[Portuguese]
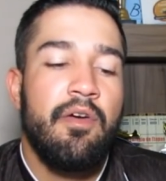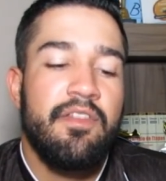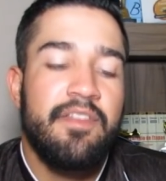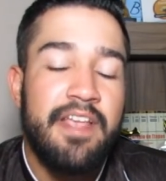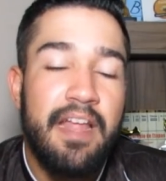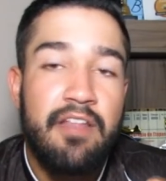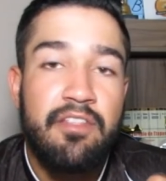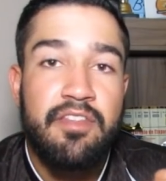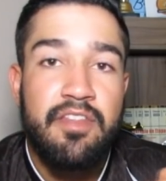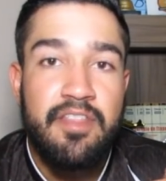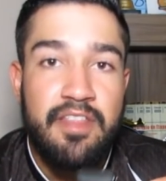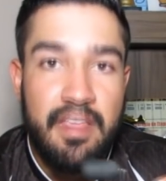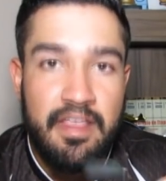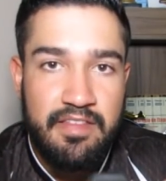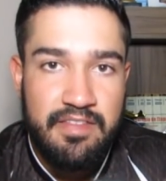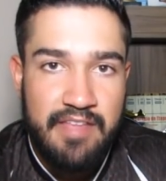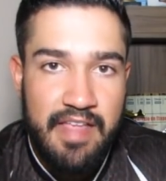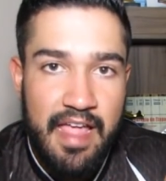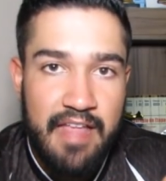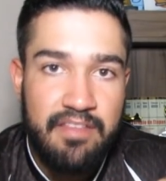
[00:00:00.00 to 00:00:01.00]

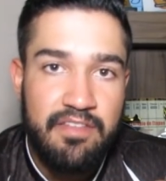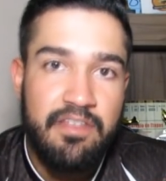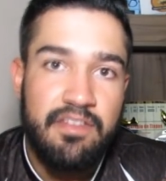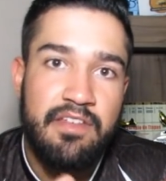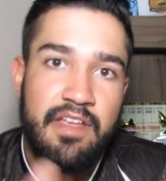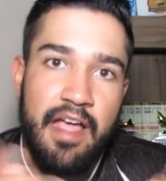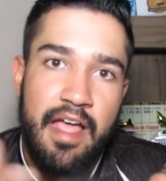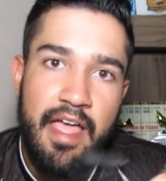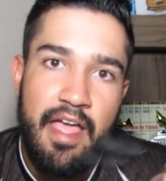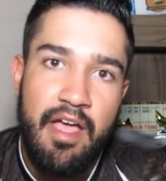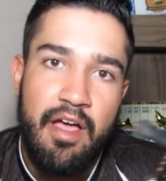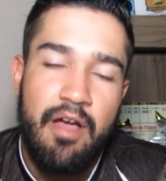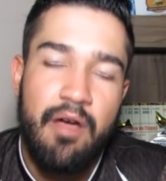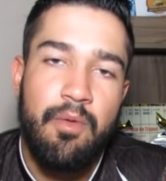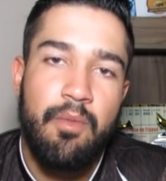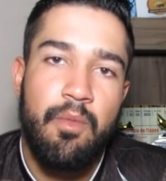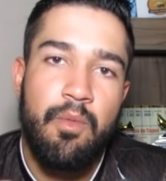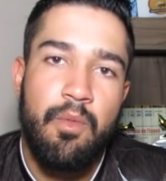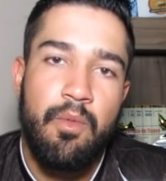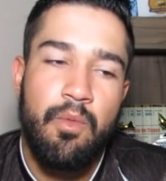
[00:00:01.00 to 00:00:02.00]
0,37 já é
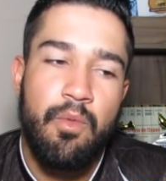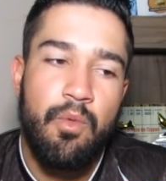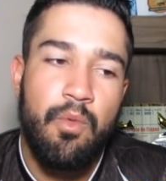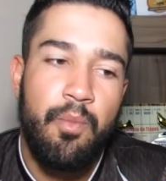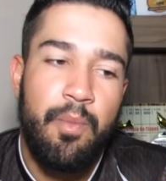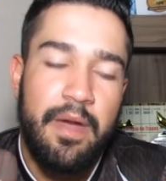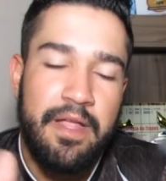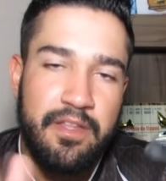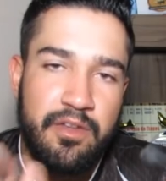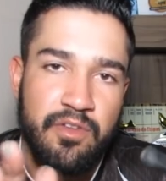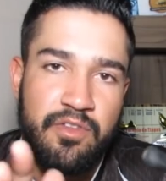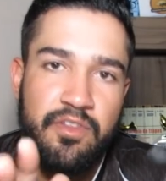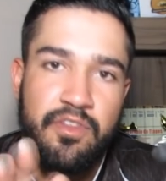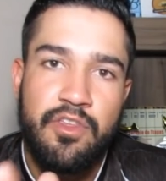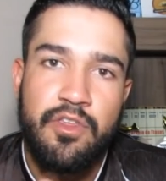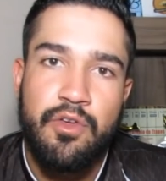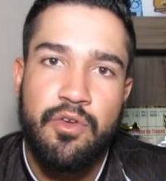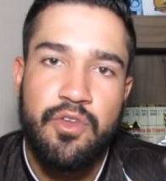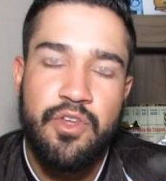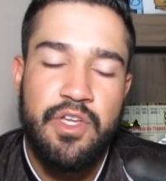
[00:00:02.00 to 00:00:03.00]
o
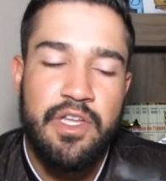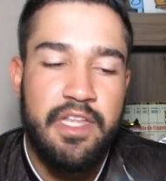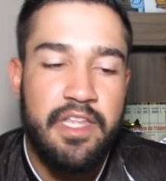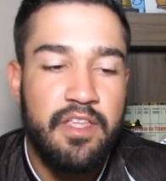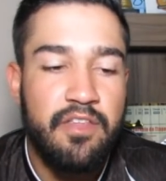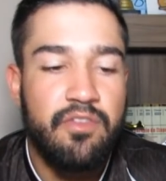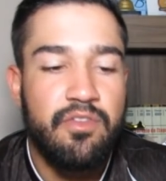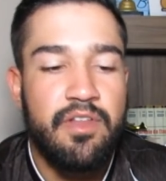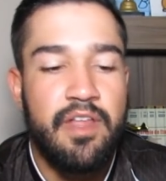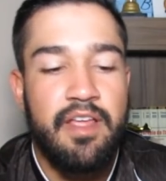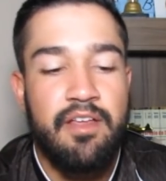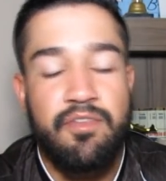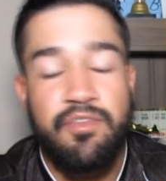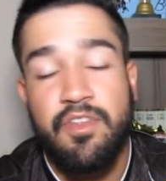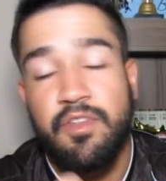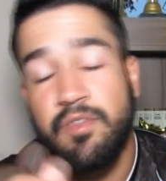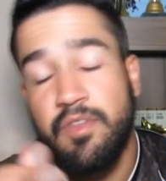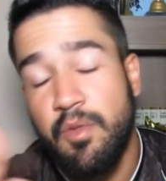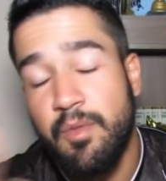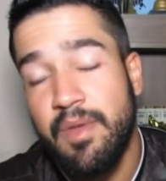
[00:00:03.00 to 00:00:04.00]
padrãozinho que eu utilizo, né?
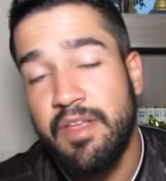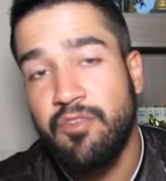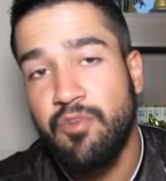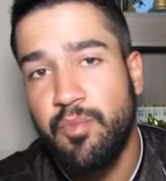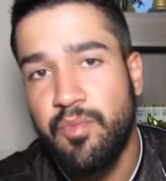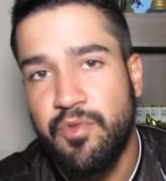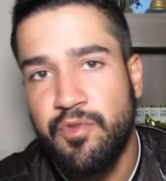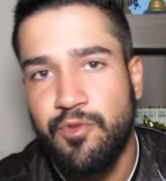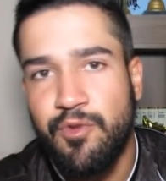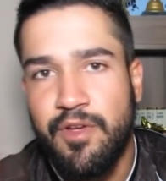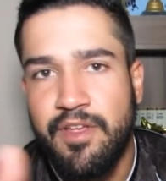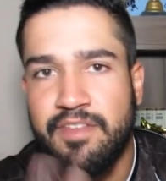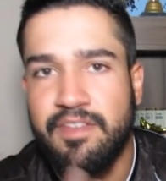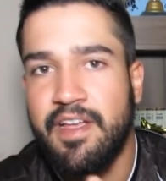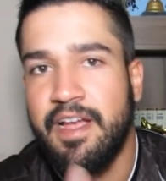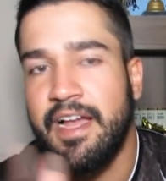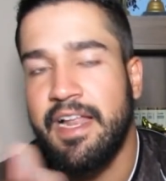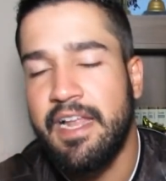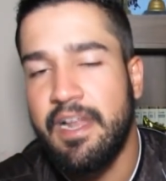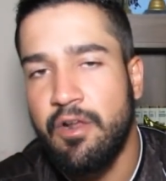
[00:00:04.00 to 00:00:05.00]
Você tem mais
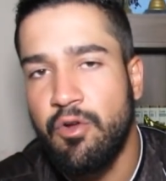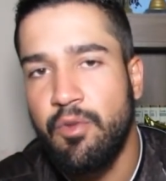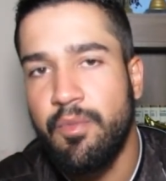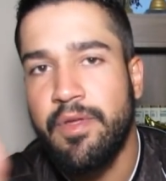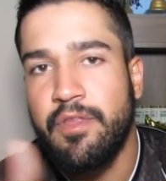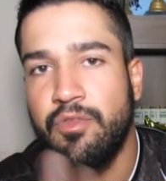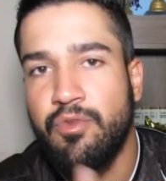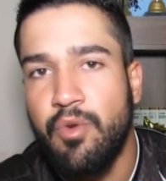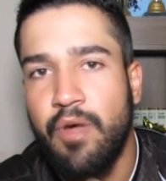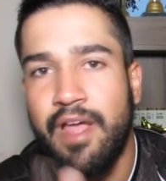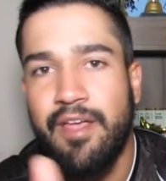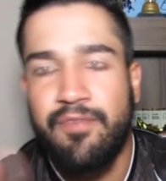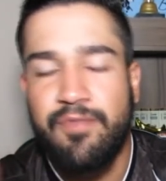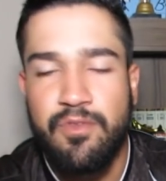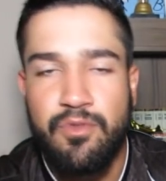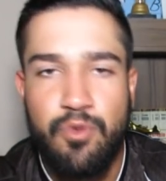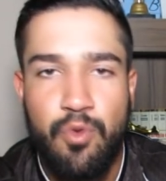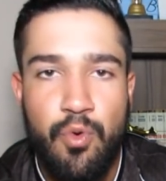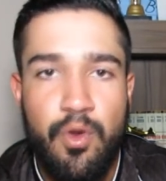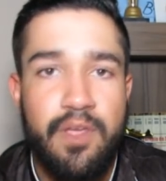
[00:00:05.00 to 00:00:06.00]
opções, a galera comentou
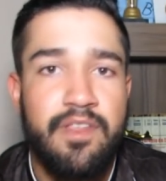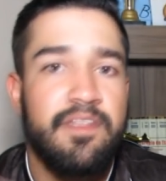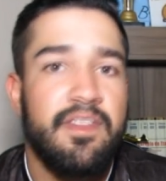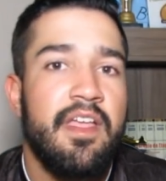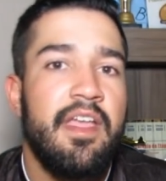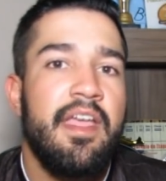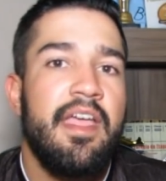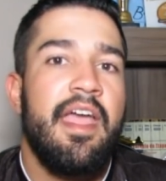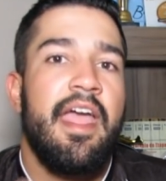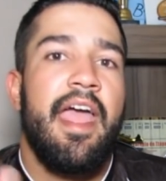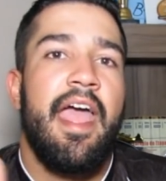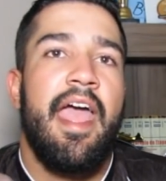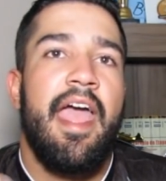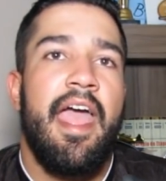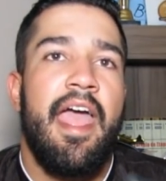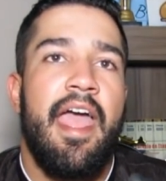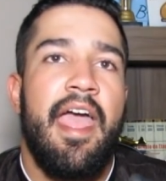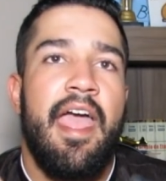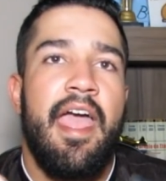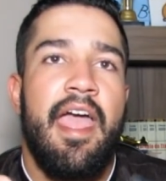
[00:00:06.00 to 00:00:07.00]
F2,
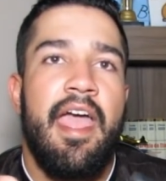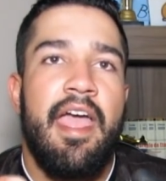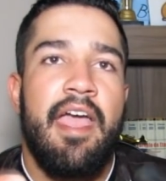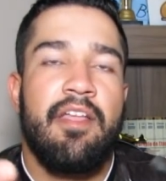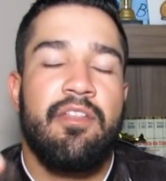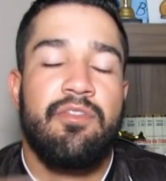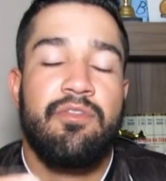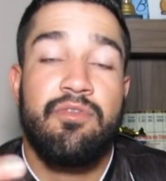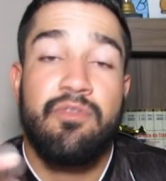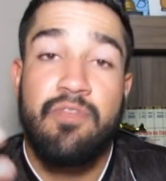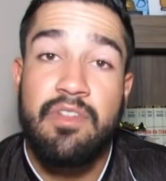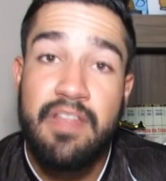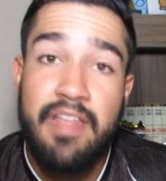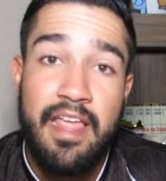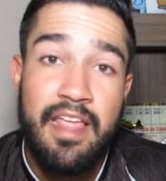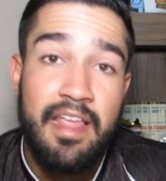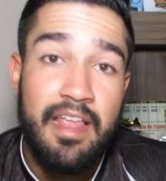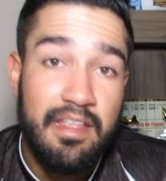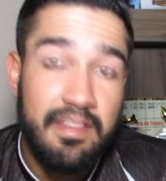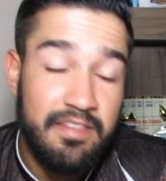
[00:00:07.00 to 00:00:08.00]
é...
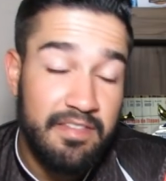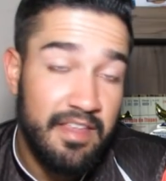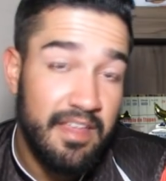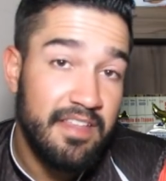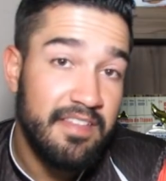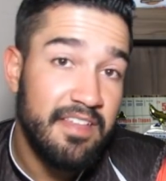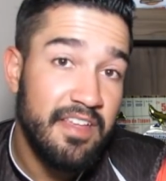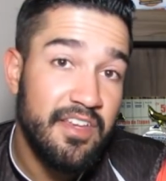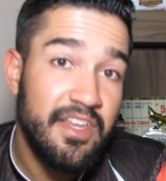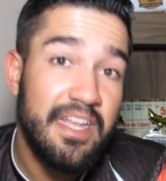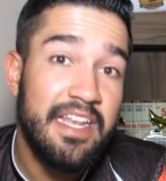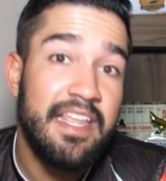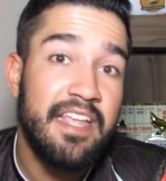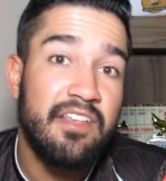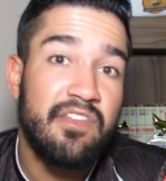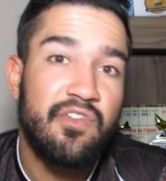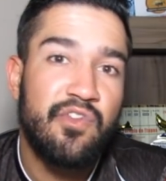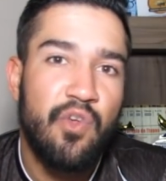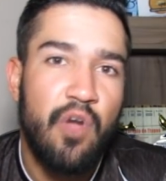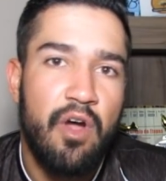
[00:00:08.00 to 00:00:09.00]
sei que seja
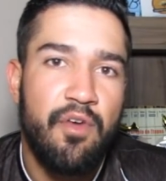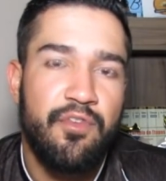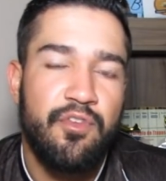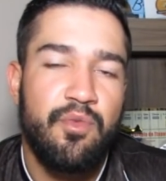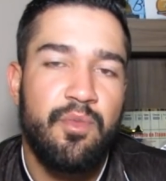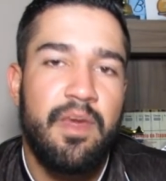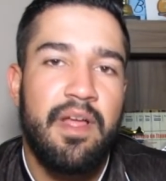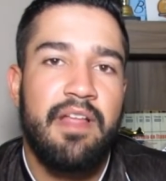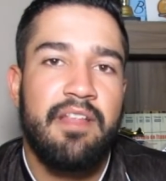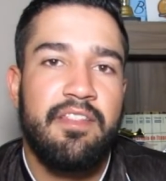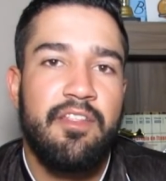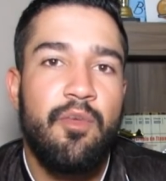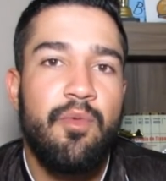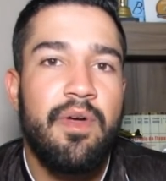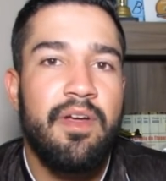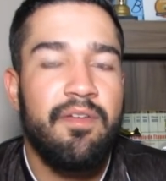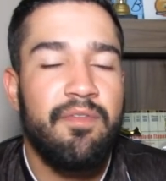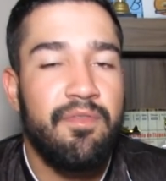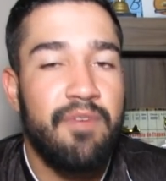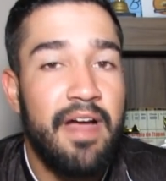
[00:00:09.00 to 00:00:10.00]
linha soft, uma... tem
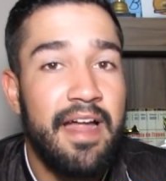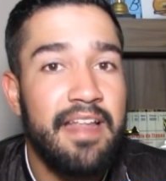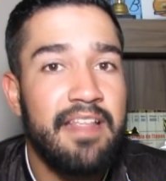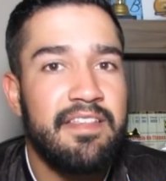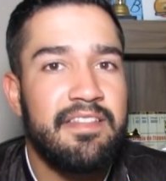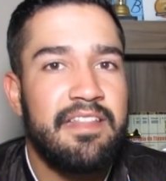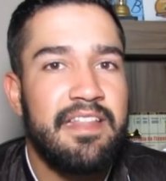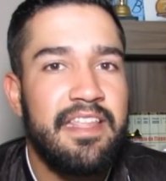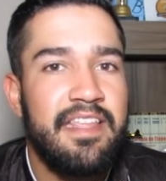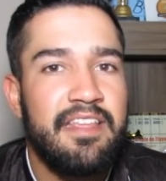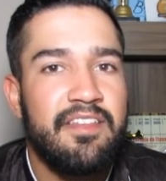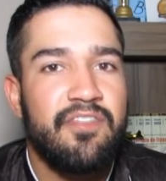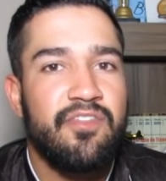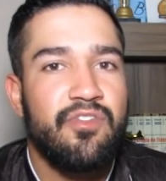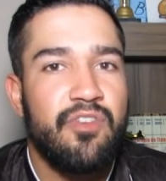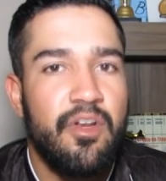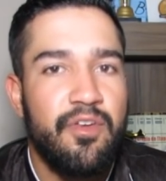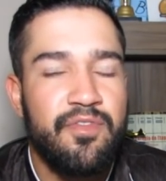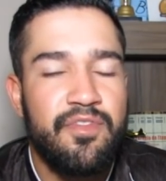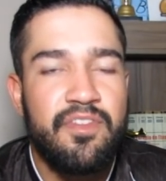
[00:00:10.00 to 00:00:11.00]
uma... várias linhas
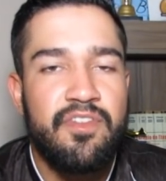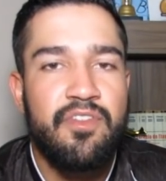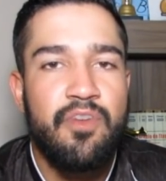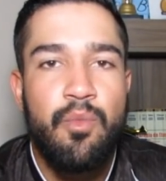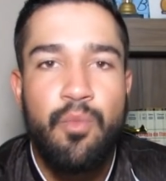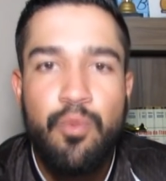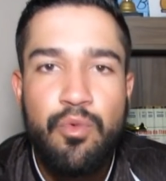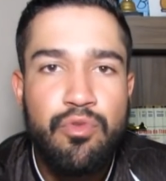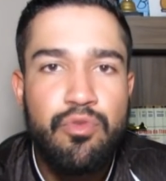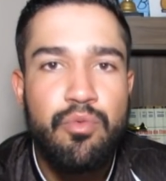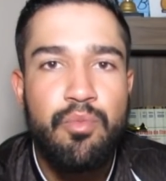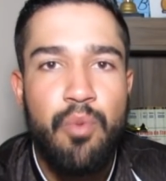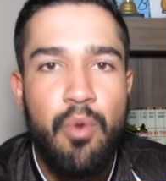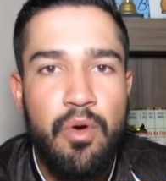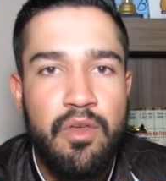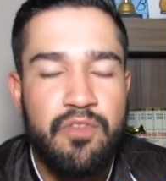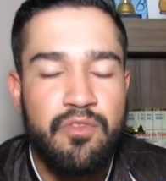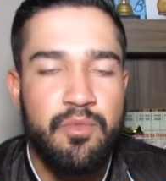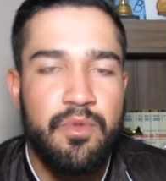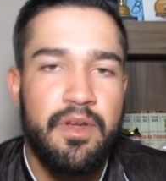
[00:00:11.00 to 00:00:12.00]
soft que são muito
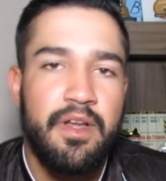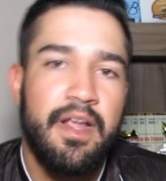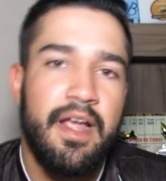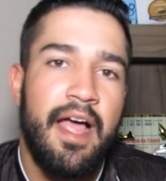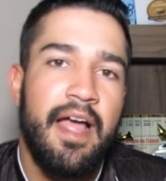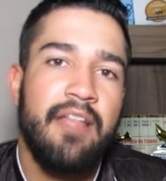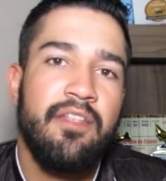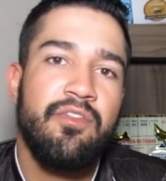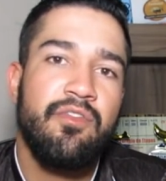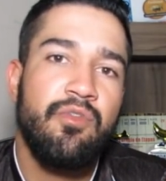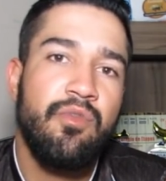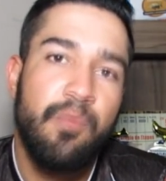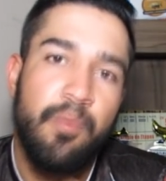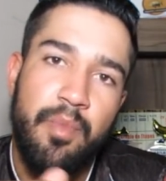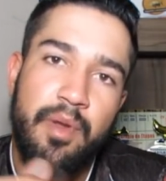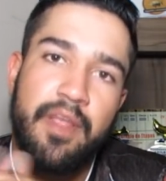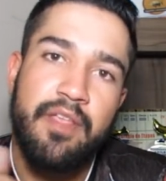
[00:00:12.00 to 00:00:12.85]
boas no mercado com